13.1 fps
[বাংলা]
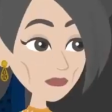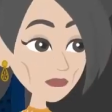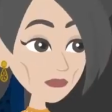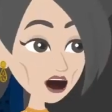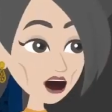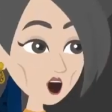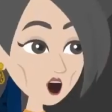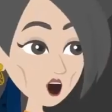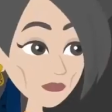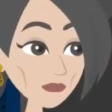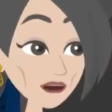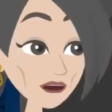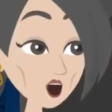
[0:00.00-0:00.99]
কিন্তু নিধি
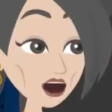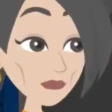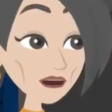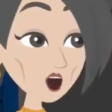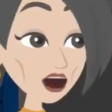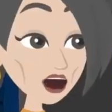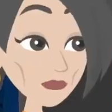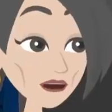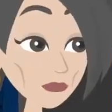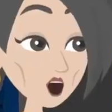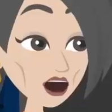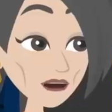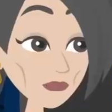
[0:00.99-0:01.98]
এরকম
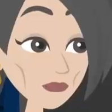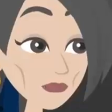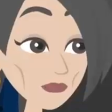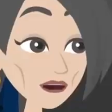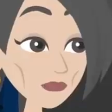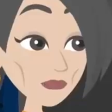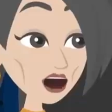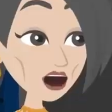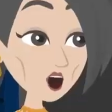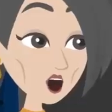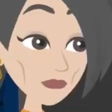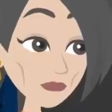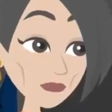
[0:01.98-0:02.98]
ফ্যামিলি তো একদমই ভালো
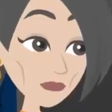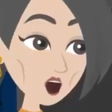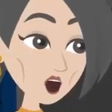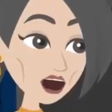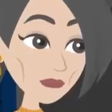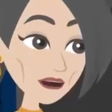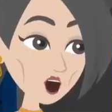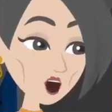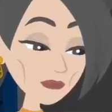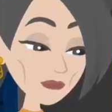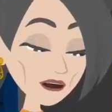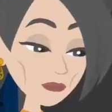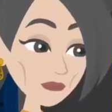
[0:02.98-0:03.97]
না এখানে
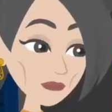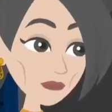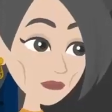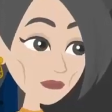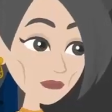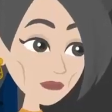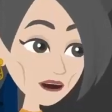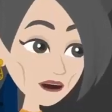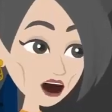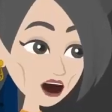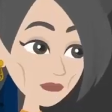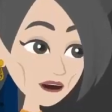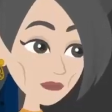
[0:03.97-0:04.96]
থাকলে অনেক
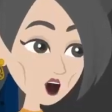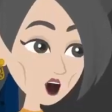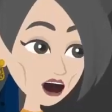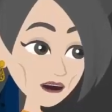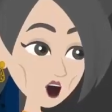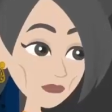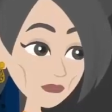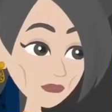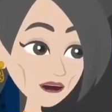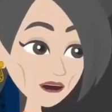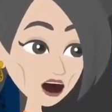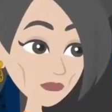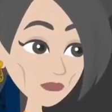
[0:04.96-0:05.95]
কাজ করতে হয়
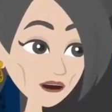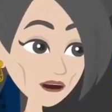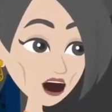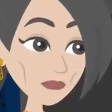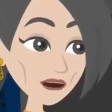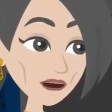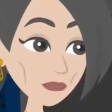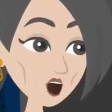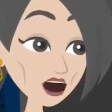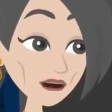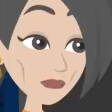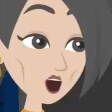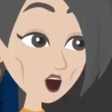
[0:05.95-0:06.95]
সংসারের সমস্ত
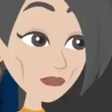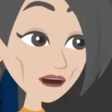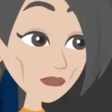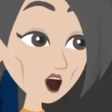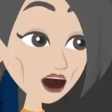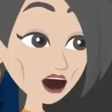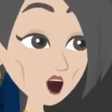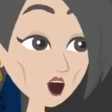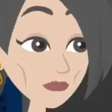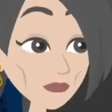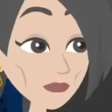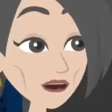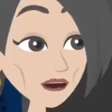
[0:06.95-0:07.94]
কাজ তোকেই করতে
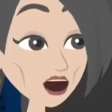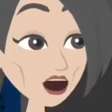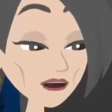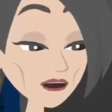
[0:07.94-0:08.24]
হবে